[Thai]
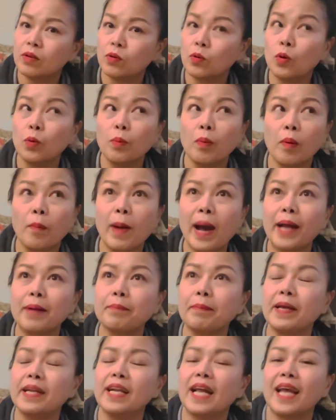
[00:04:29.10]
คุณพ่อบ้าน
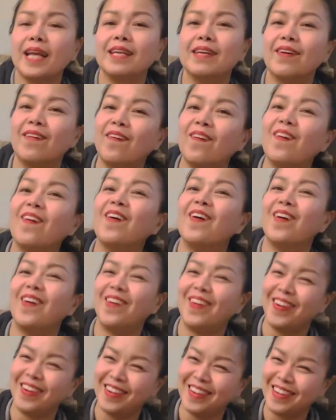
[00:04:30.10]
ไปไหน อ๋อ
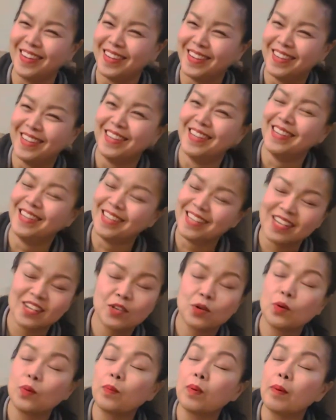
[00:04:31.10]

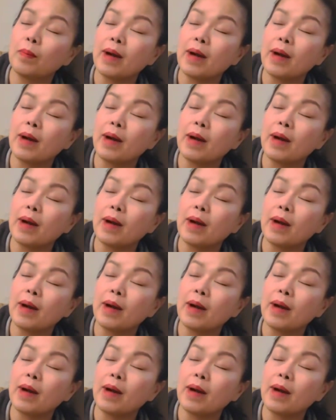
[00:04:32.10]
คุณพ่อ